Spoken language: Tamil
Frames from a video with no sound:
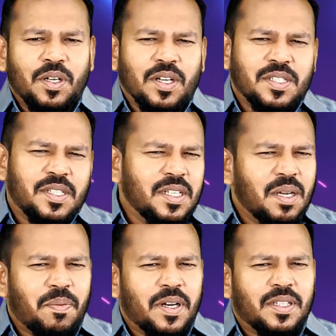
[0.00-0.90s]
என்னை
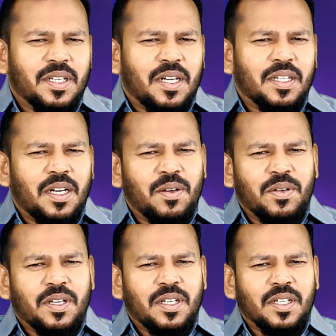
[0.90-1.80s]
அசிங்கப்படுத்தாத
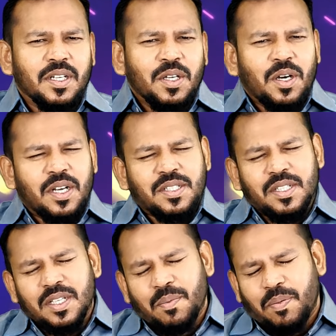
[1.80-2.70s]
அளவுக்கு
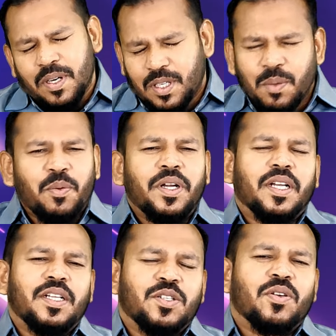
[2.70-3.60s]
அசிங்கப்பட்டு
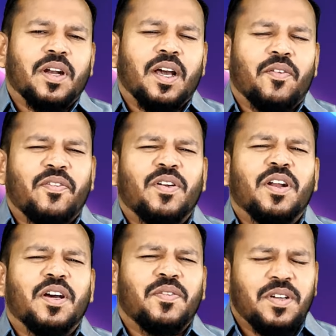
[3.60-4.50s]
போயிட்டேன்னு வச்சுக்கோங்களேன்
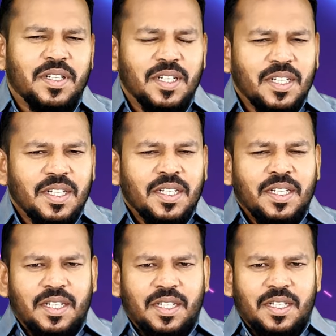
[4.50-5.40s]
அவ்வளவு
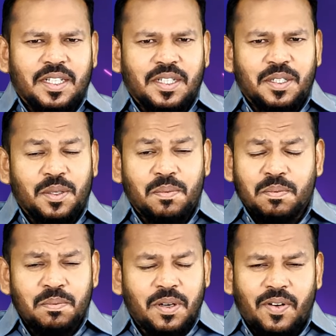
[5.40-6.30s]
என்ன
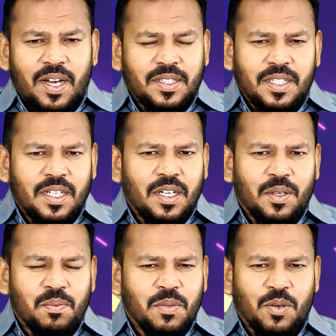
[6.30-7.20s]
ரொம்ப வார்த்தையினால
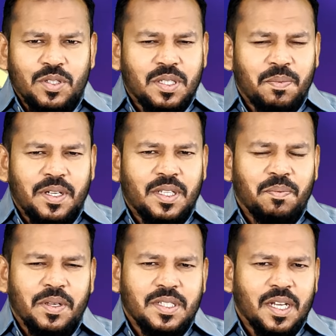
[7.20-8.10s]
ரொம்ப கொச்சப்படுத்தி
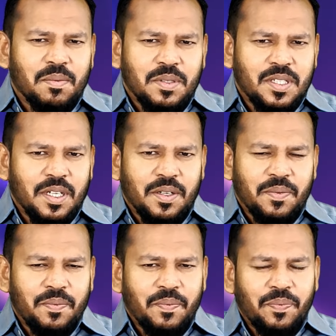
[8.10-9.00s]
பேச ஆரம்பிச்சிட்டாரு
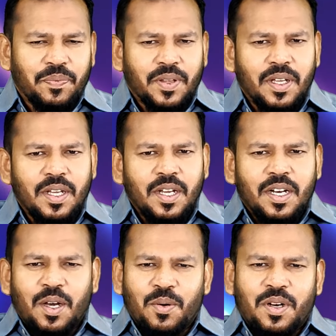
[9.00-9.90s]

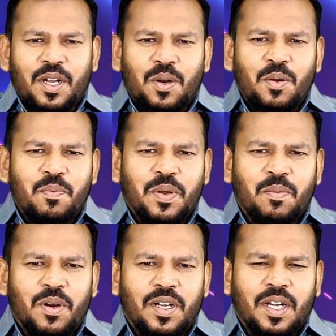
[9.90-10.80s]
நான் ஒரு நாள் ரூம்
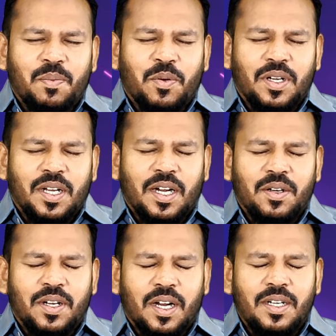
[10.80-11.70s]
போய் முழங்கால் போட்டு
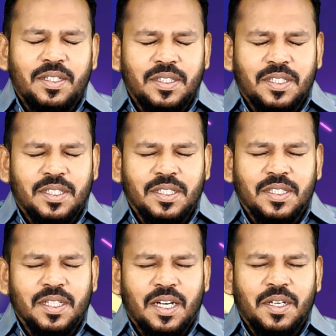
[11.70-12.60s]
ஆண்டுட்டு அழுதுட்டு
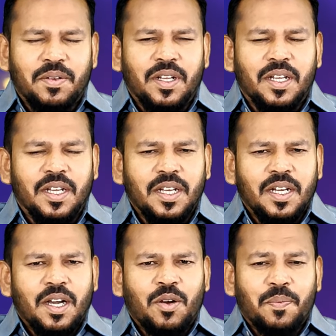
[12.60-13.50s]
ஆண்டவரே
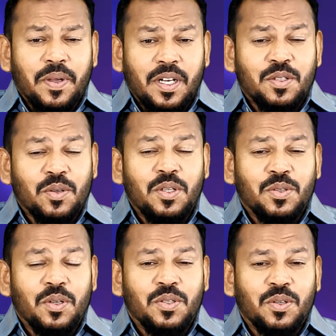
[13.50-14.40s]
அவங்க பேரை சொல்லி
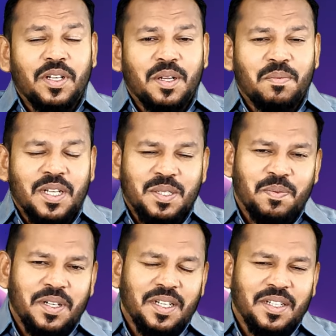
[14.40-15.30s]
சொல்லி சொல்லி நான் பிளஸ்
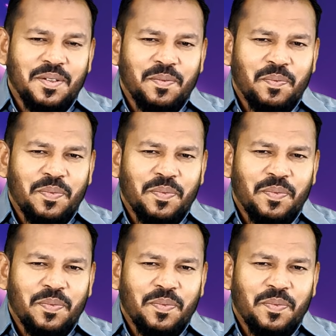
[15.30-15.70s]
பண்ணேன்